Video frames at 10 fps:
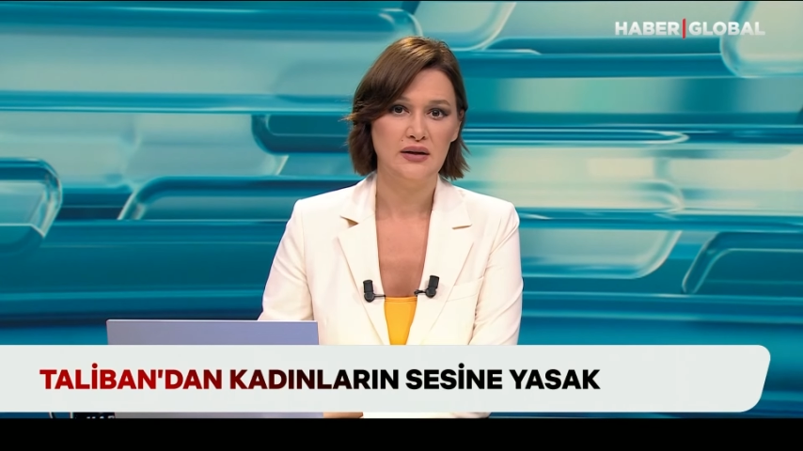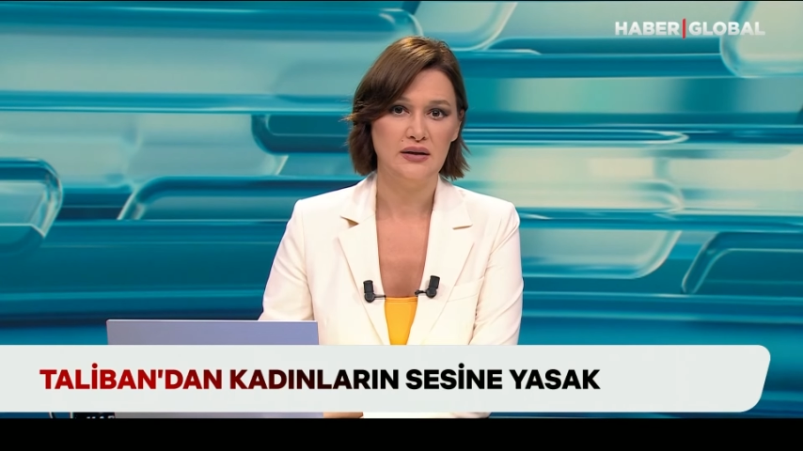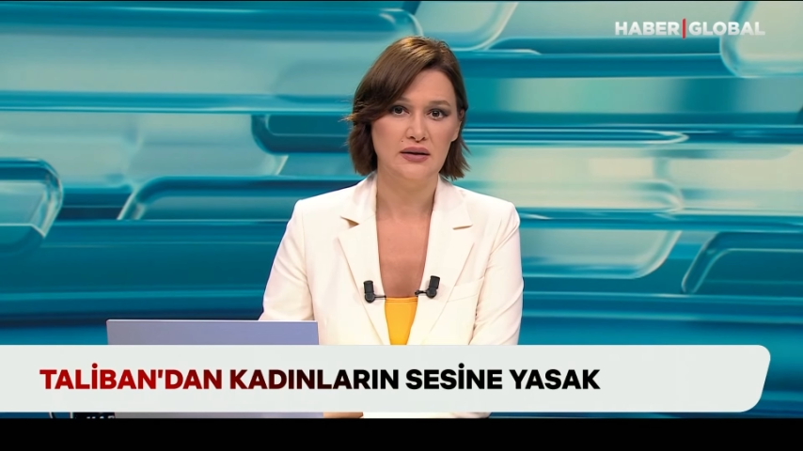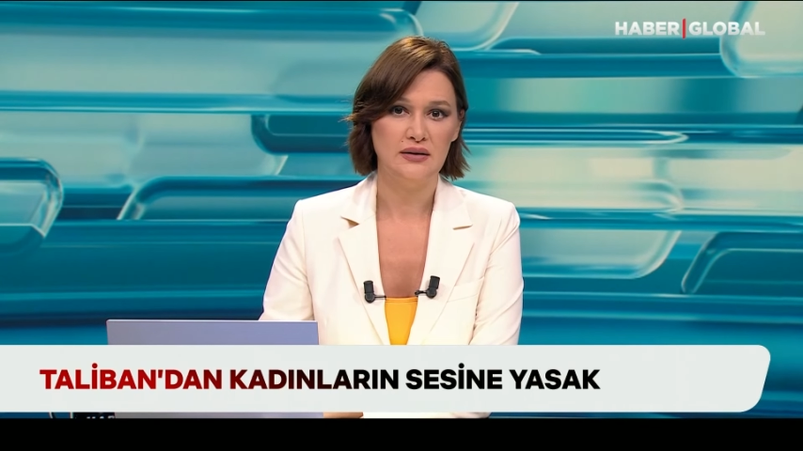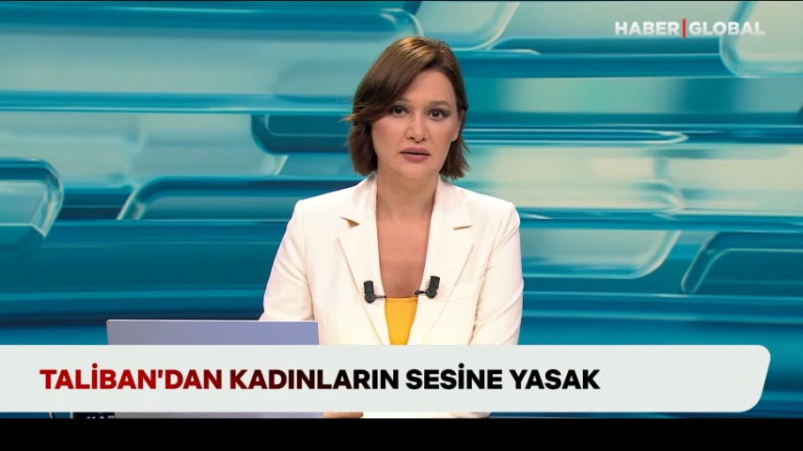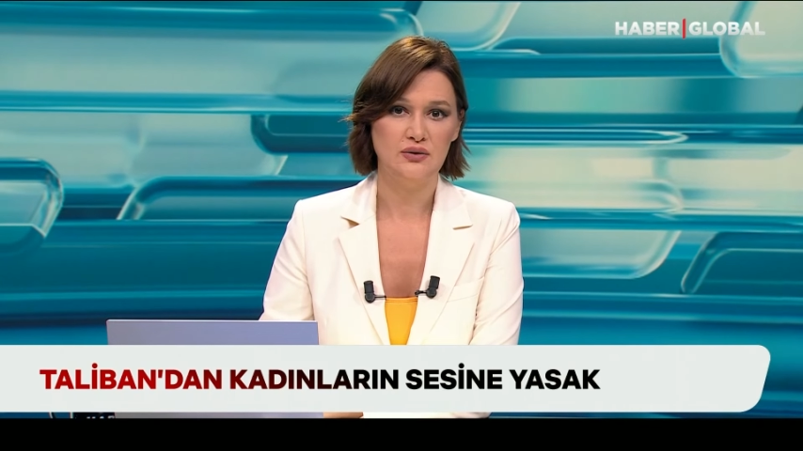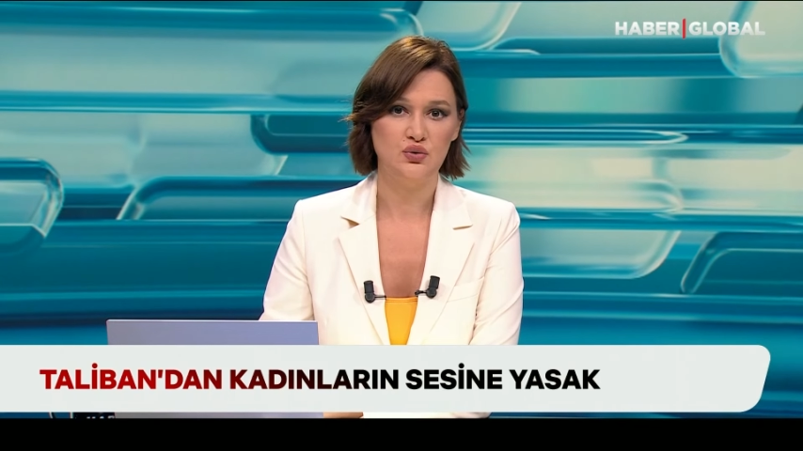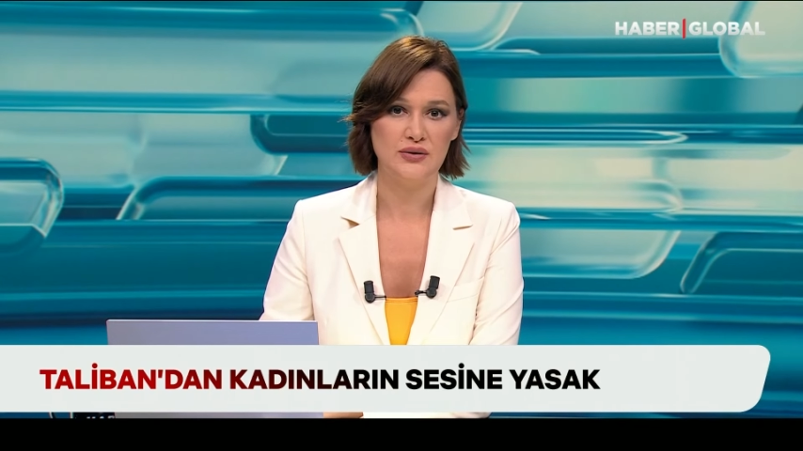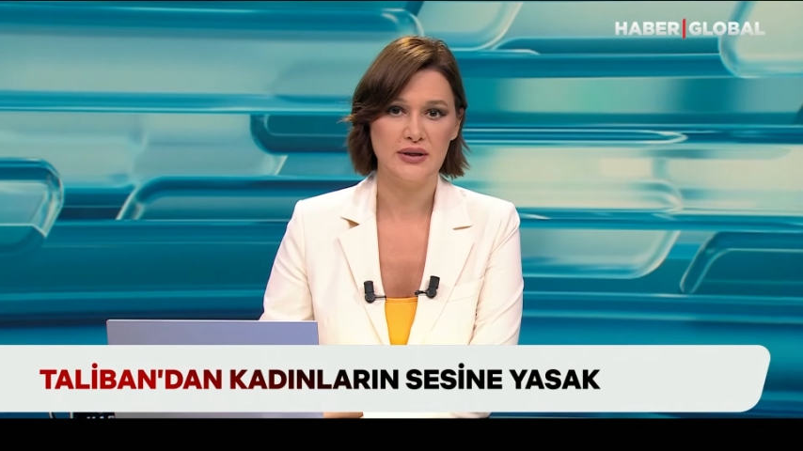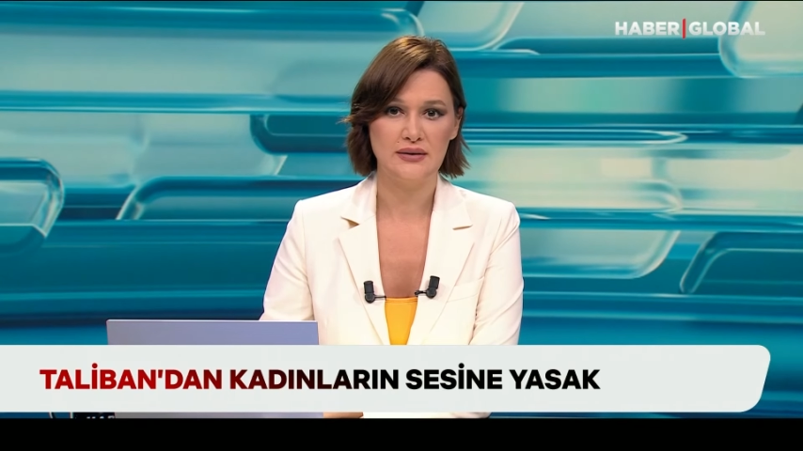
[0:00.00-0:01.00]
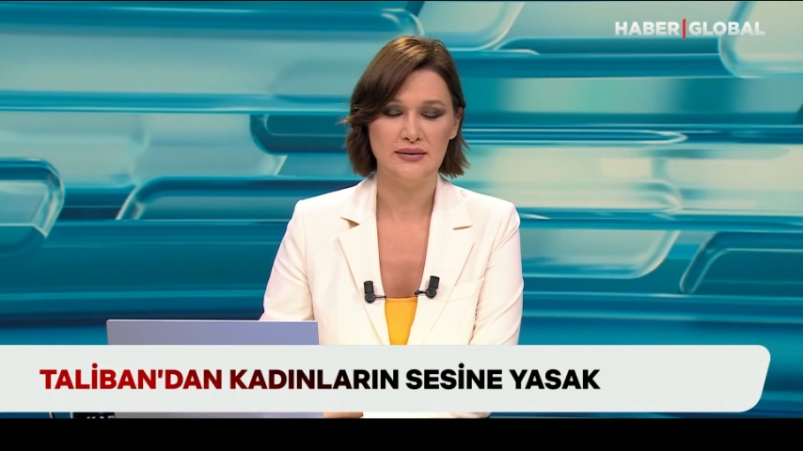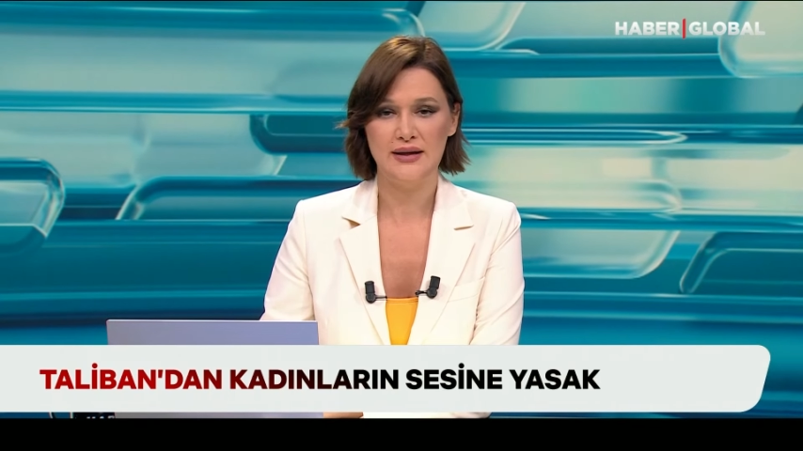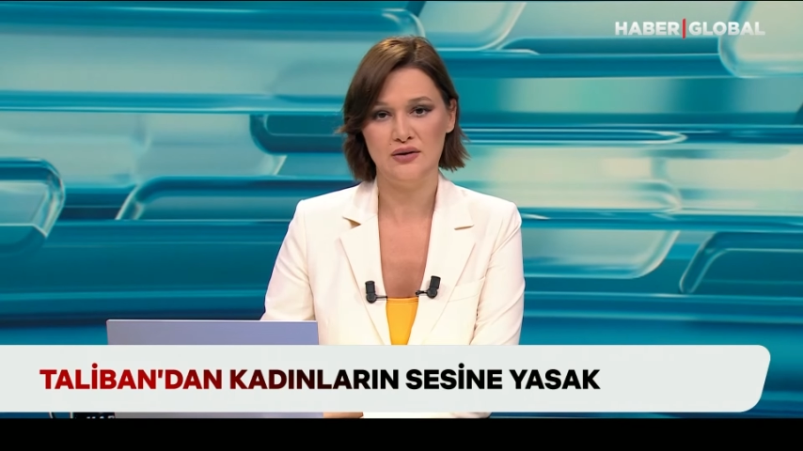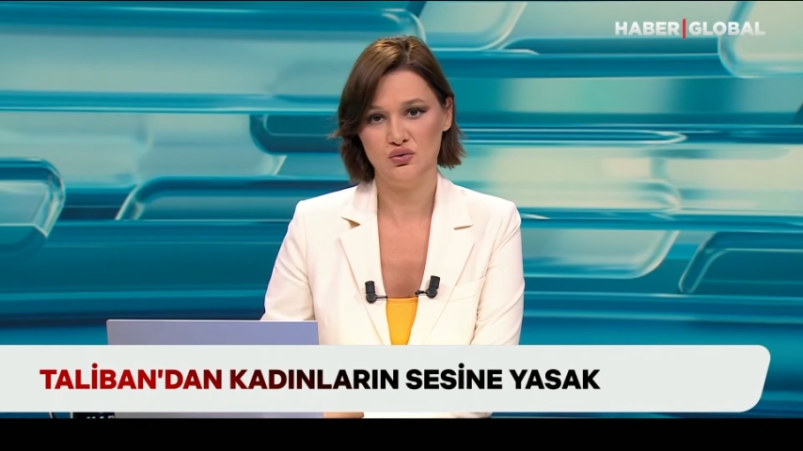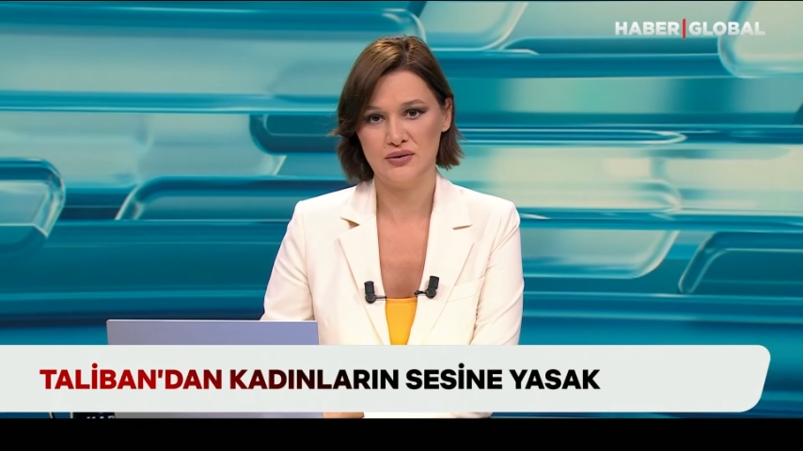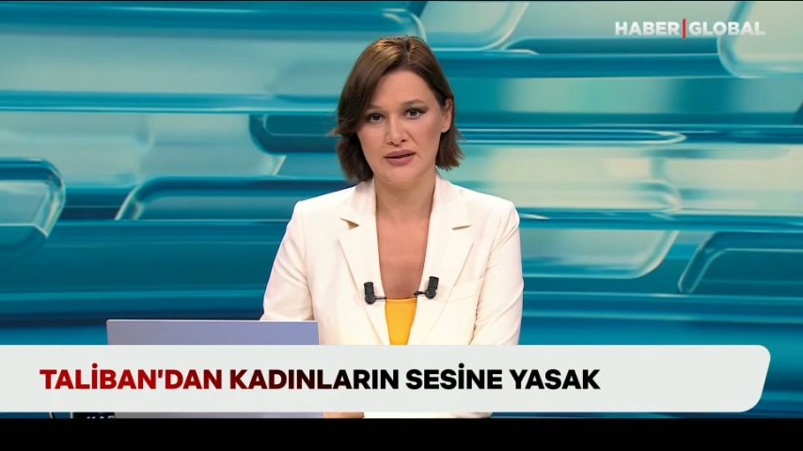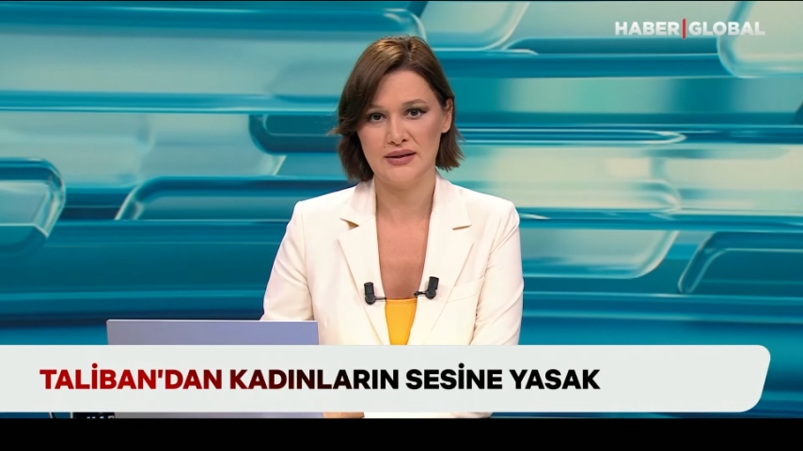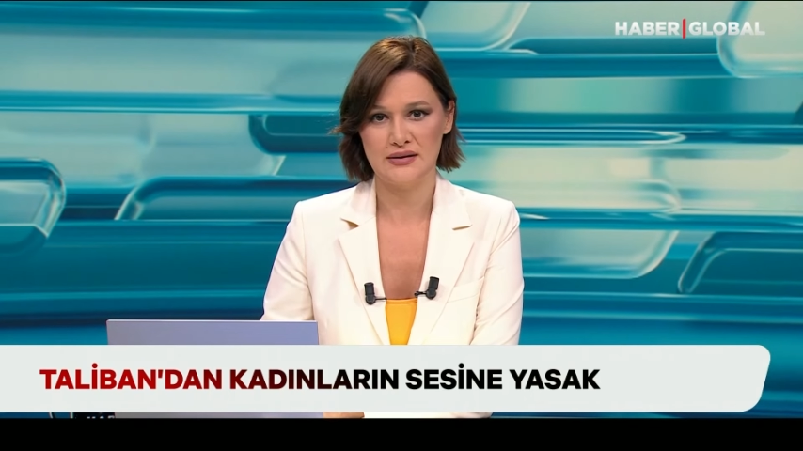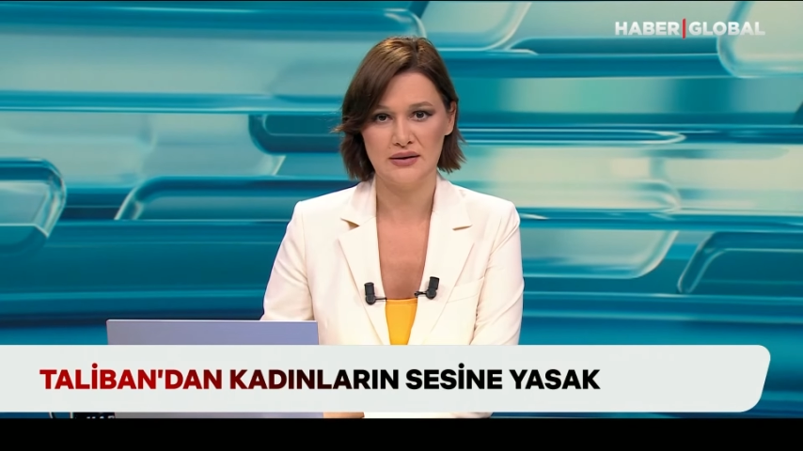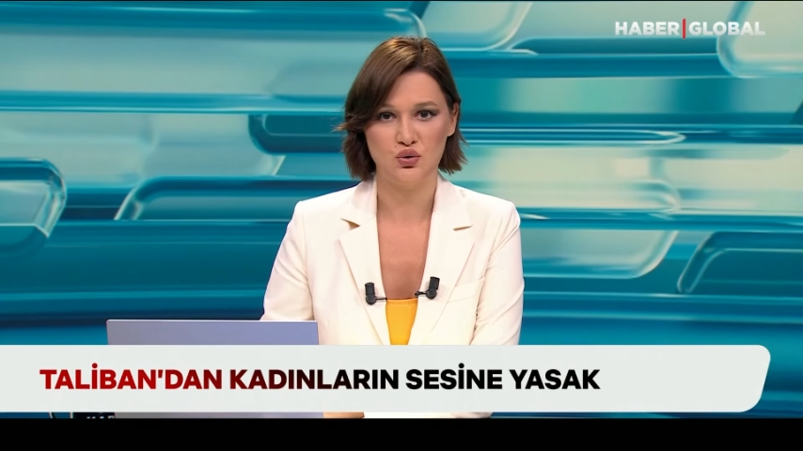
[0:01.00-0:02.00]
e, yüksek ne yüksek
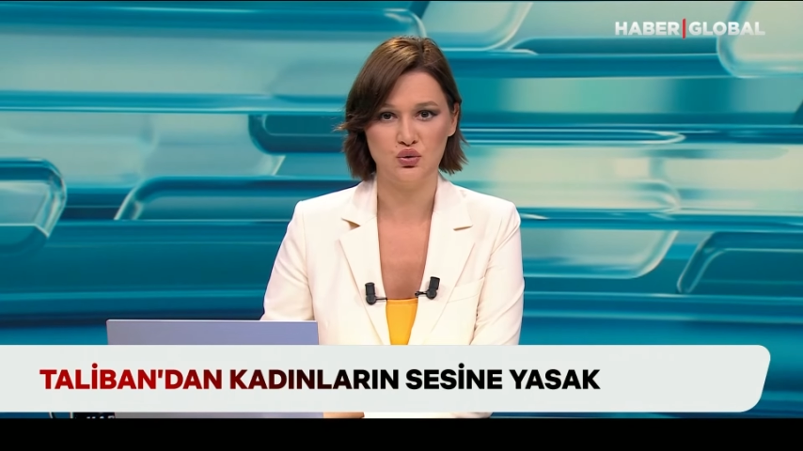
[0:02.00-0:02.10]
sesle